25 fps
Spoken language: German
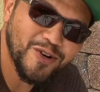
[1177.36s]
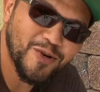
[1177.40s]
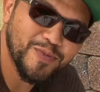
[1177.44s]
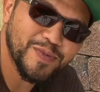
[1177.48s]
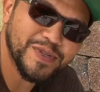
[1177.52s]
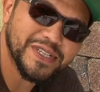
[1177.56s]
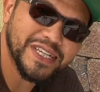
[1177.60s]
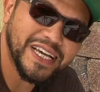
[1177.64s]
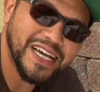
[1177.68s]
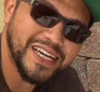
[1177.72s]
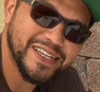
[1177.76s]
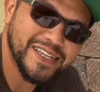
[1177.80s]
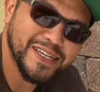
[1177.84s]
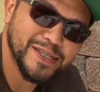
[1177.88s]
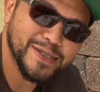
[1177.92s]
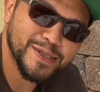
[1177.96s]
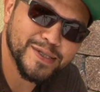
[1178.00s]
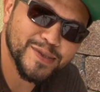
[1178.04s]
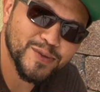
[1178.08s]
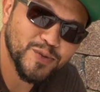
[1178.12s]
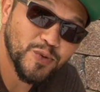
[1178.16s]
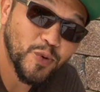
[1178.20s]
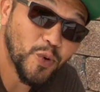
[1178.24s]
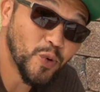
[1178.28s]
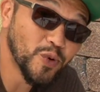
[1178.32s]
Kommentar
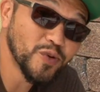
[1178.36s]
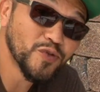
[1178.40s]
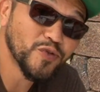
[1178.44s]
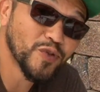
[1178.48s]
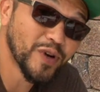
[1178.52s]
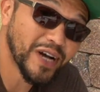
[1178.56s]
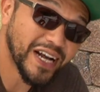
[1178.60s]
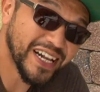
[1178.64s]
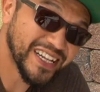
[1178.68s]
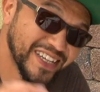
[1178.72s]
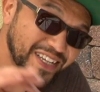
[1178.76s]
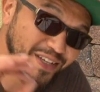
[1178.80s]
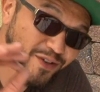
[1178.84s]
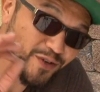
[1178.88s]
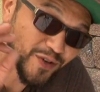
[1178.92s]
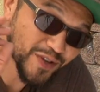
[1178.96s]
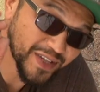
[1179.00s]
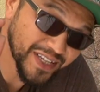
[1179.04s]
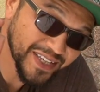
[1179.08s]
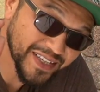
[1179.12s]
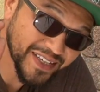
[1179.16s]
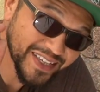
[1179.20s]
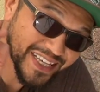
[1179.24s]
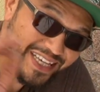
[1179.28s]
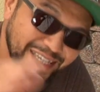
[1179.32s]
dazu und vor allen Dingen
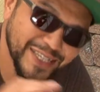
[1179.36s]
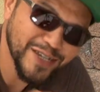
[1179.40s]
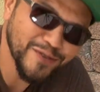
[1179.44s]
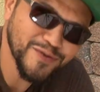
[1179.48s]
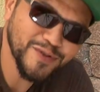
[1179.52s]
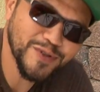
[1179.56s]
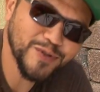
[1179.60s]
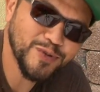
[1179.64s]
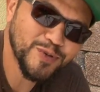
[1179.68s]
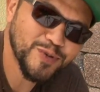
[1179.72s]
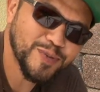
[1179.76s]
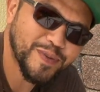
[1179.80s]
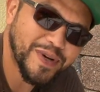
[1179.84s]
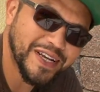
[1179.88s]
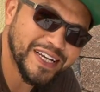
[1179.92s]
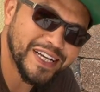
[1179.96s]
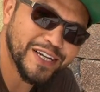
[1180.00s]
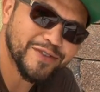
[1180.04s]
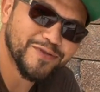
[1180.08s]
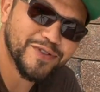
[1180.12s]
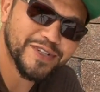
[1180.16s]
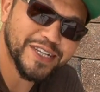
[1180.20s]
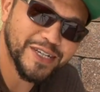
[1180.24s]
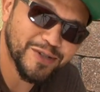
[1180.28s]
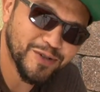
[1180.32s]
geht auf den YouTube-Kanal
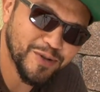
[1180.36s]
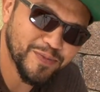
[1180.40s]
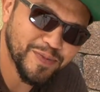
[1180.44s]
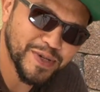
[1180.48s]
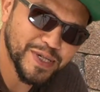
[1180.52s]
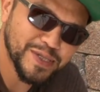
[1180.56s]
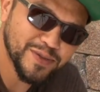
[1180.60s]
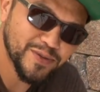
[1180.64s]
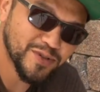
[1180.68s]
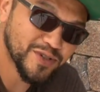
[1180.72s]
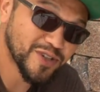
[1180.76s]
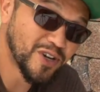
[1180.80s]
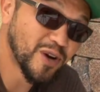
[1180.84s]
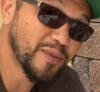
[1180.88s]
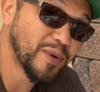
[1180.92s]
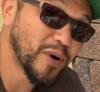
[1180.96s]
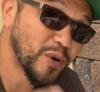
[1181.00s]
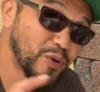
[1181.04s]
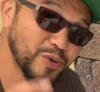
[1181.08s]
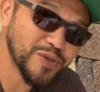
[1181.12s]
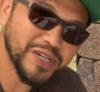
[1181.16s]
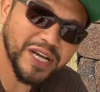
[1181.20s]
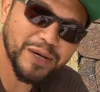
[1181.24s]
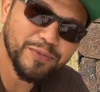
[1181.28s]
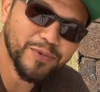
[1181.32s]
von der Kompressorschrauber
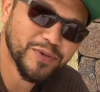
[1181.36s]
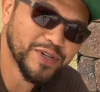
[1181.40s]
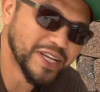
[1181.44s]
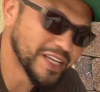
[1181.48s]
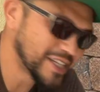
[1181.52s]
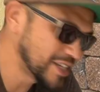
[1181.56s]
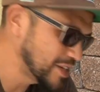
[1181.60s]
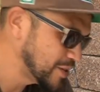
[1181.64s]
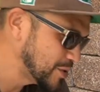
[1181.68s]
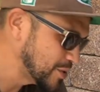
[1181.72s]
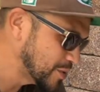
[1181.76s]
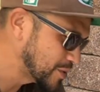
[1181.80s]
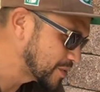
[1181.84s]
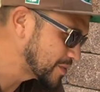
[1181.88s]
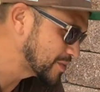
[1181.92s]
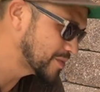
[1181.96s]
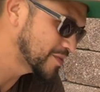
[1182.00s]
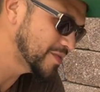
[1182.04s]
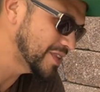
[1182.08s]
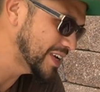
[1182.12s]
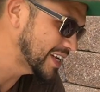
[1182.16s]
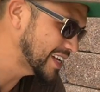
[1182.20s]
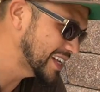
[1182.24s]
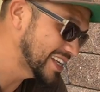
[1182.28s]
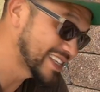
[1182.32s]
und abonniert den Jungen.
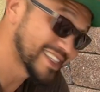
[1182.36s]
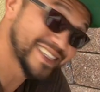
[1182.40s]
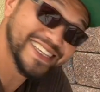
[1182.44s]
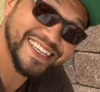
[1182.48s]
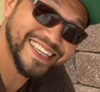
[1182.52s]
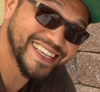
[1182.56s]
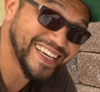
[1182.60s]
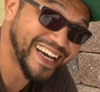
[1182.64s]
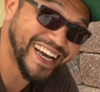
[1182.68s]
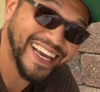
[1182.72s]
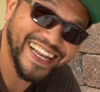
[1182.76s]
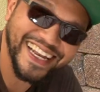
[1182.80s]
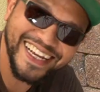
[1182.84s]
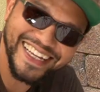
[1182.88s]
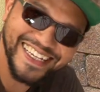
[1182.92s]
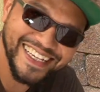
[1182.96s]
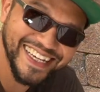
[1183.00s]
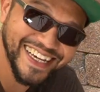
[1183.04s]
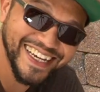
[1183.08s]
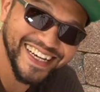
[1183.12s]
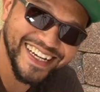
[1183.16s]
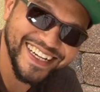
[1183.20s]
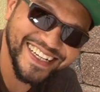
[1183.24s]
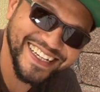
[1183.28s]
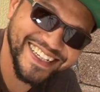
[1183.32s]
Wirklich geiler
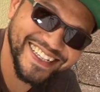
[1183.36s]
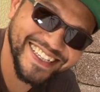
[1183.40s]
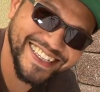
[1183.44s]
Kerl.